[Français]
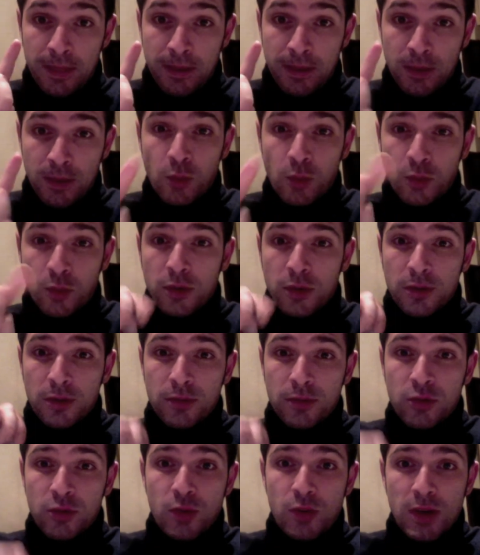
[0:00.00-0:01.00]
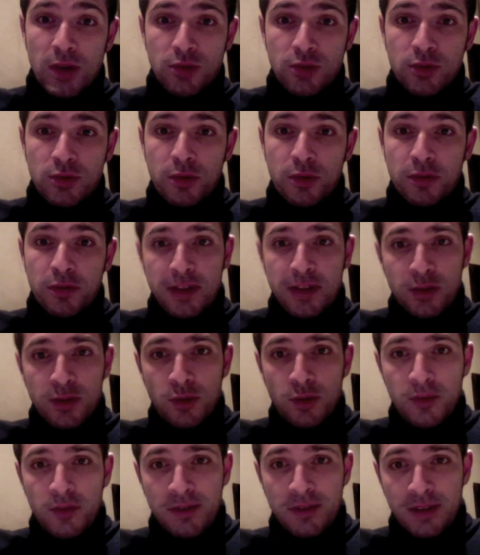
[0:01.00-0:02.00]
Donc, tu as jusqu'au 22
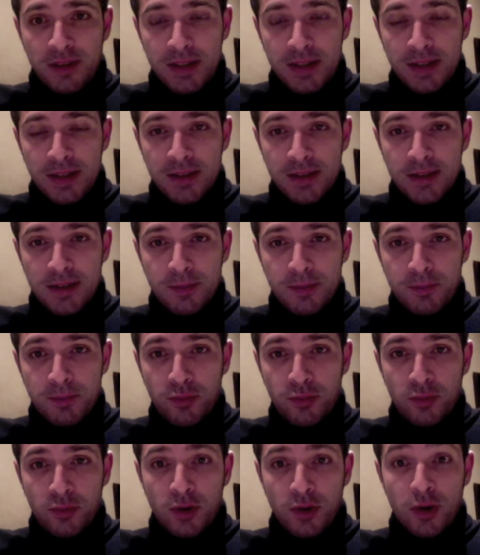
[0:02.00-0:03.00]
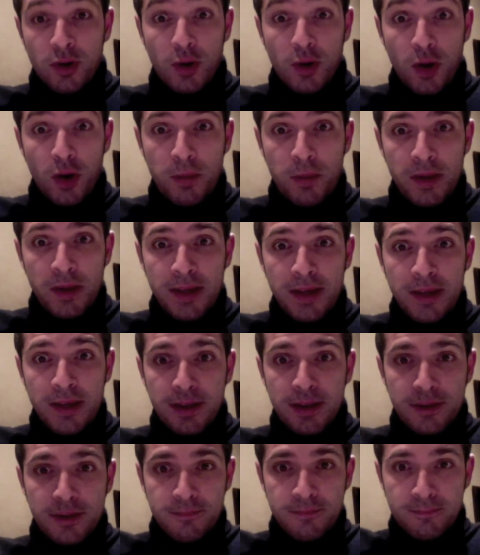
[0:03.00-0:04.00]
février pour
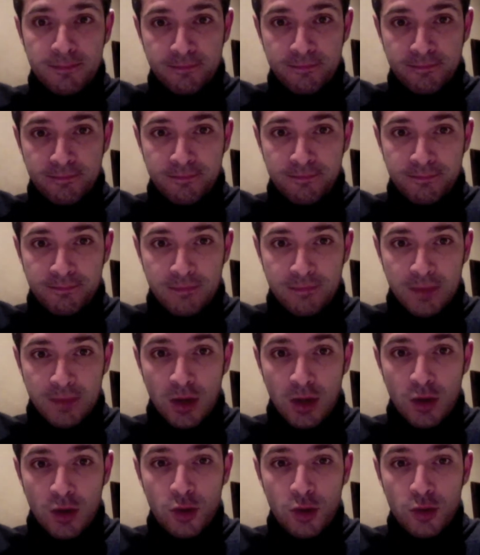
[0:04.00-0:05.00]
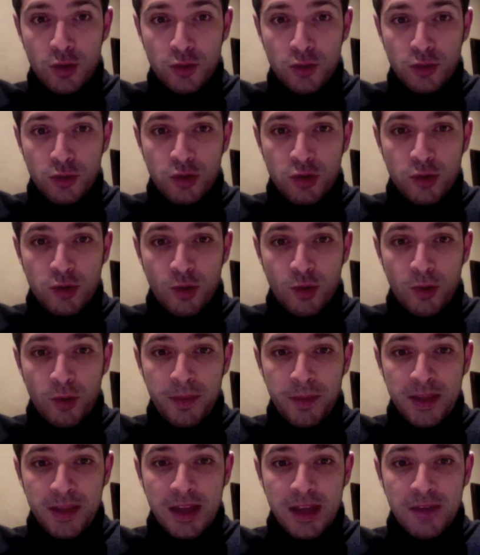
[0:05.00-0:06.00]
remplir le document
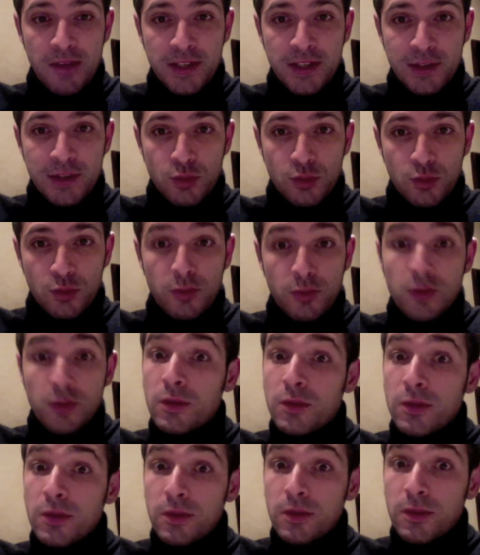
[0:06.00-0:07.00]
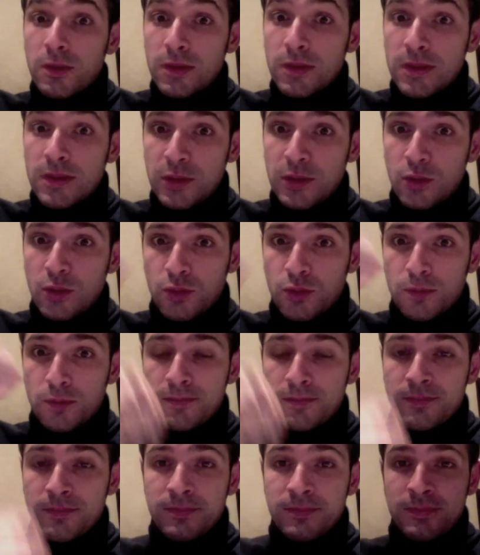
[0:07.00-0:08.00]
PDF qui se trouve ci-dessous
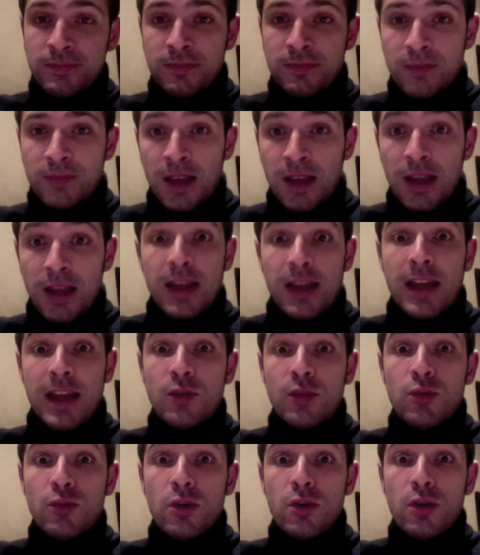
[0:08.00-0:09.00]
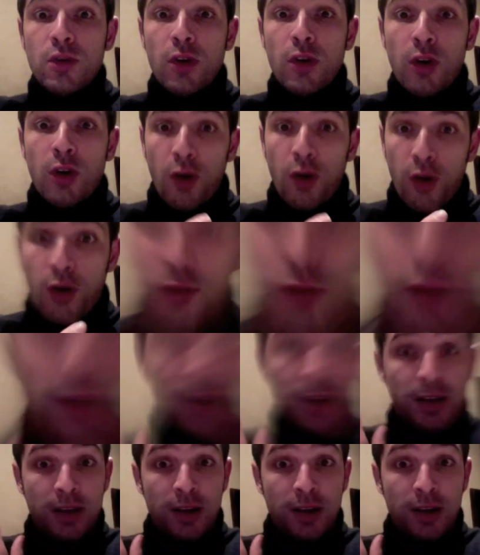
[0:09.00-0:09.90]
et nous le renvoyer.